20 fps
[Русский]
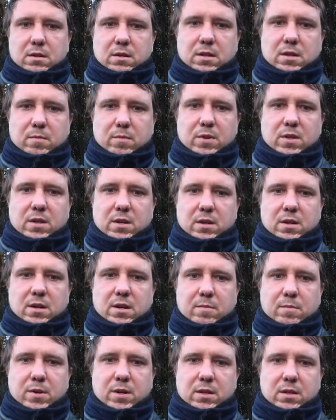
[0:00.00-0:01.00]
там, где
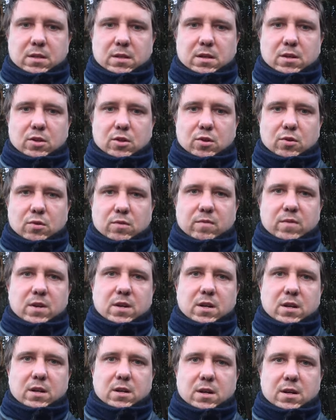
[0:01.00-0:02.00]
обратный отсчет, в
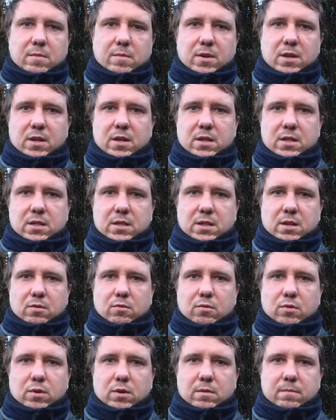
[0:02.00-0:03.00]
Якогаме есть
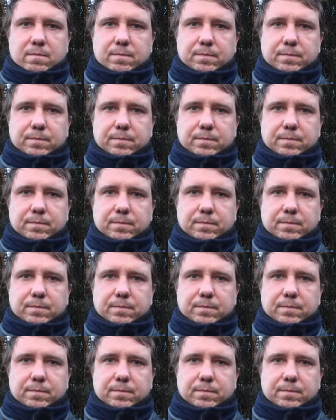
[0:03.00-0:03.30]
такой,